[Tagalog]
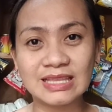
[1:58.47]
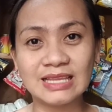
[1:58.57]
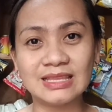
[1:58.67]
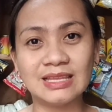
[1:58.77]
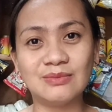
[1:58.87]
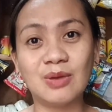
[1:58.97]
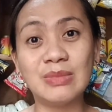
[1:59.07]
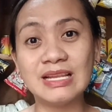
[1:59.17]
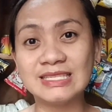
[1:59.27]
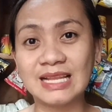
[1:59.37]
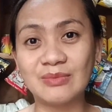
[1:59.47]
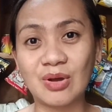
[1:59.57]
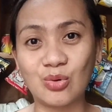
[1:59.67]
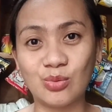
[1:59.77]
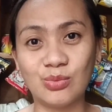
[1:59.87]
natin, mabilis lang
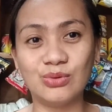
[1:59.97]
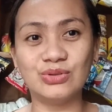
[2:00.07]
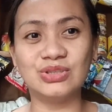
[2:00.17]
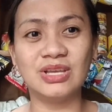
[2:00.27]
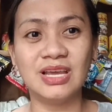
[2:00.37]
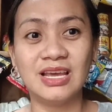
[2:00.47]
maubos.